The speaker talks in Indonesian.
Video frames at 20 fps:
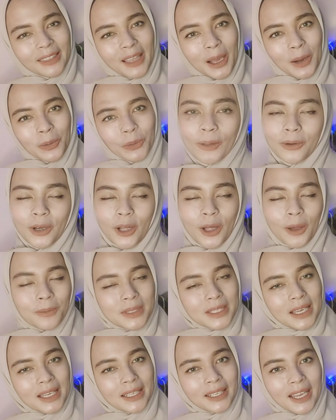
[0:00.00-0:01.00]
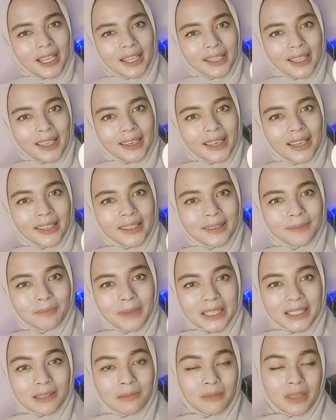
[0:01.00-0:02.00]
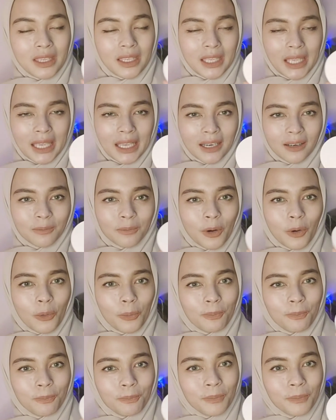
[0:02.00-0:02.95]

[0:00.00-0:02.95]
tahu kalau misalkan kalian lagi masih mikir mau